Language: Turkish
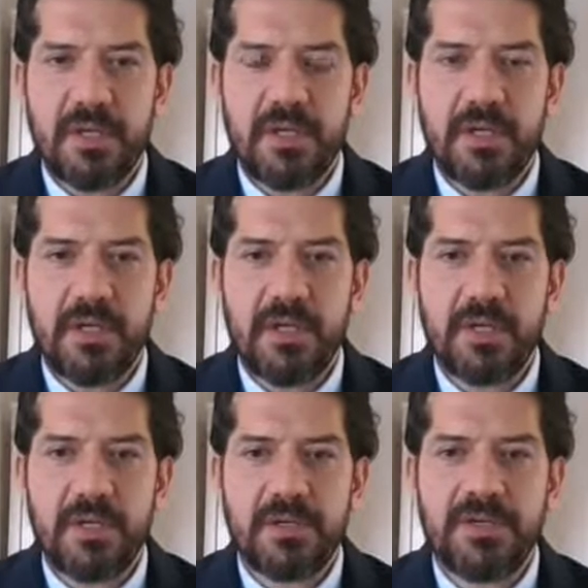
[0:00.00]

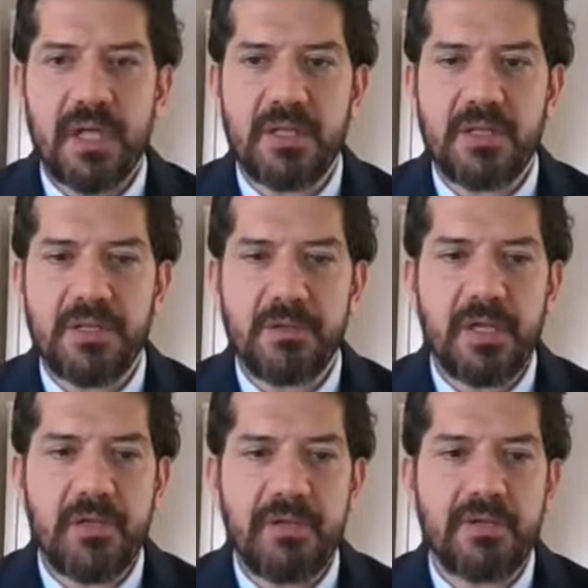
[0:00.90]
Ee, salgın
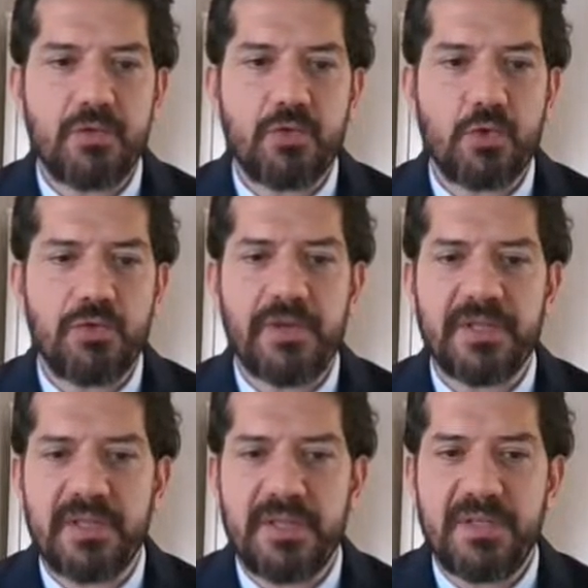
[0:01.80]
evet çok
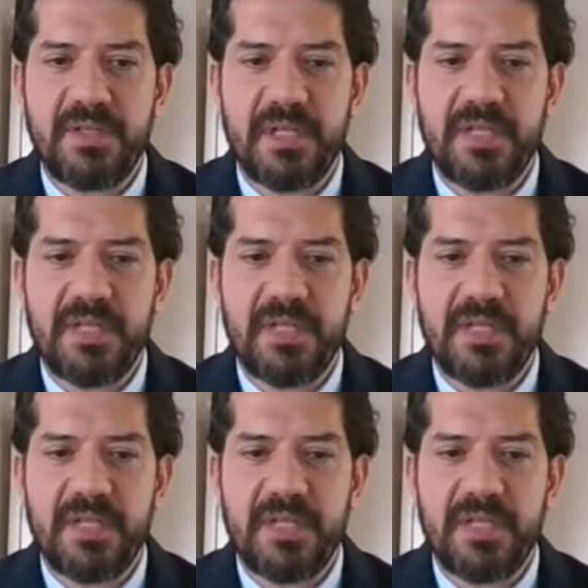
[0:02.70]
fazla insanı